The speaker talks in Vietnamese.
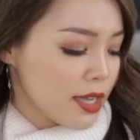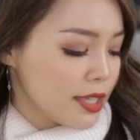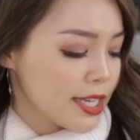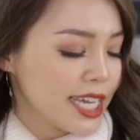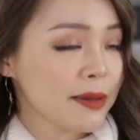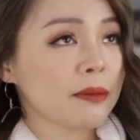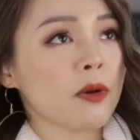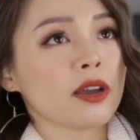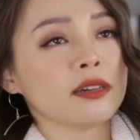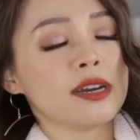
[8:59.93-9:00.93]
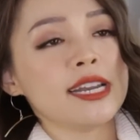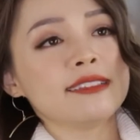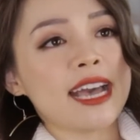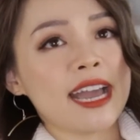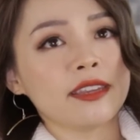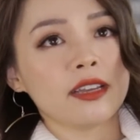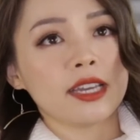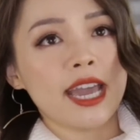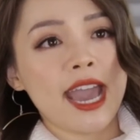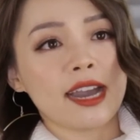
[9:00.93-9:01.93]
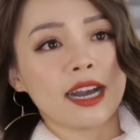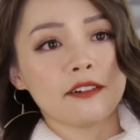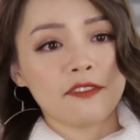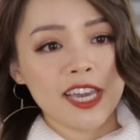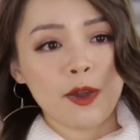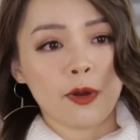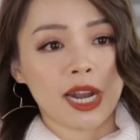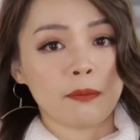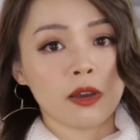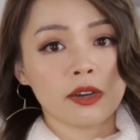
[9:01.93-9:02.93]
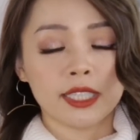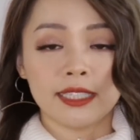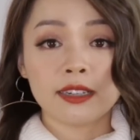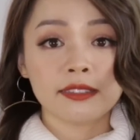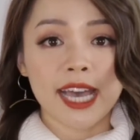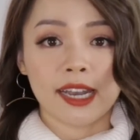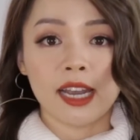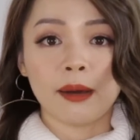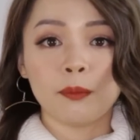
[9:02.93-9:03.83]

thì khi mà mọi người đi ra những cái hàng cà phê hoặc là mọi người chỉ đơn giản là